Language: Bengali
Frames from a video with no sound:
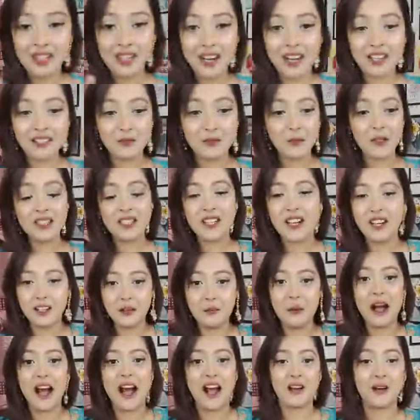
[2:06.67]
ডাস্টবিনটা
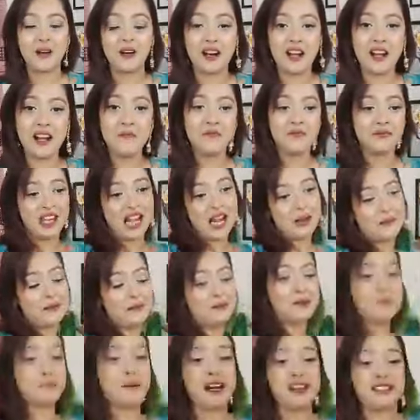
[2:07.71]
এরকম হাঁ করা আমি
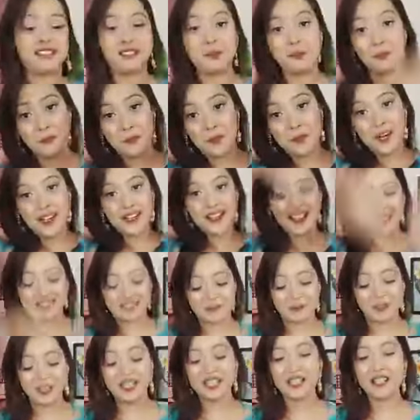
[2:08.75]
মানে মারছি পুরো
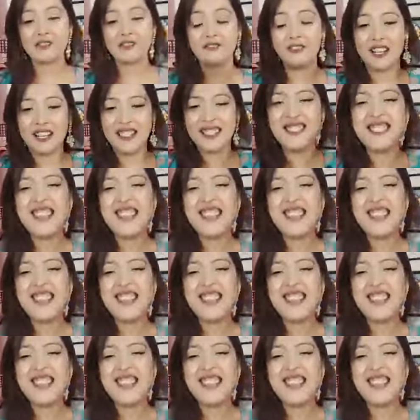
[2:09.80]
ডাস্টবিনের টিস্যুটা